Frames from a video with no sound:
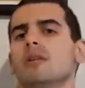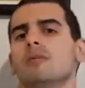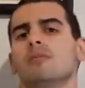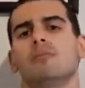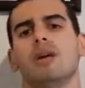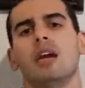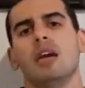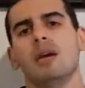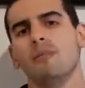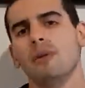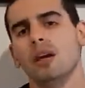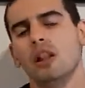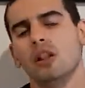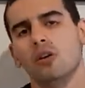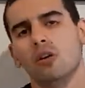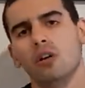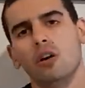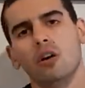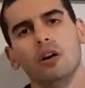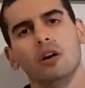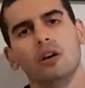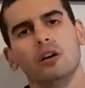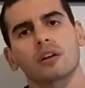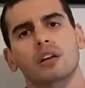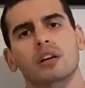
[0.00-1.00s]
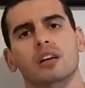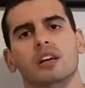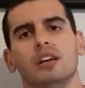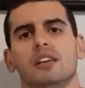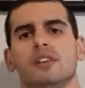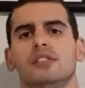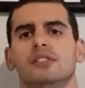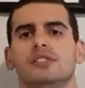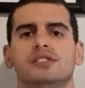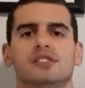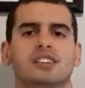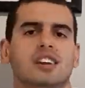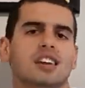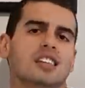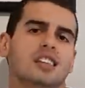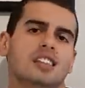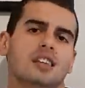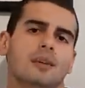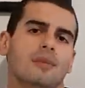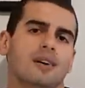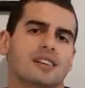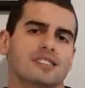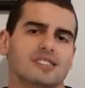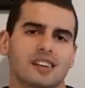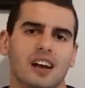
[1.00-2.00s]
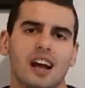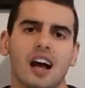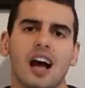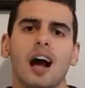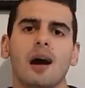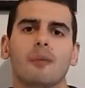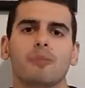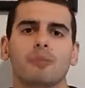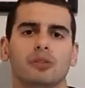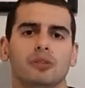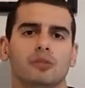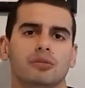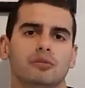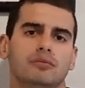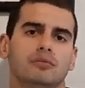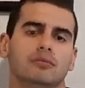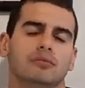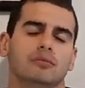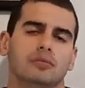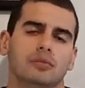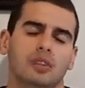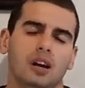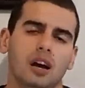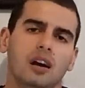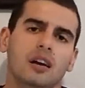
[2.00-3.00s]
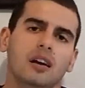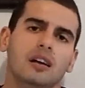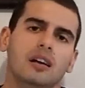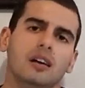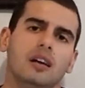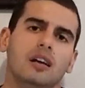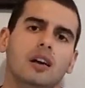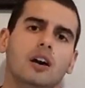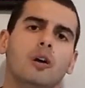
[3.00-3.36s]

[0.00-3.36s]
bem melhor esquenta mais rápido, tá?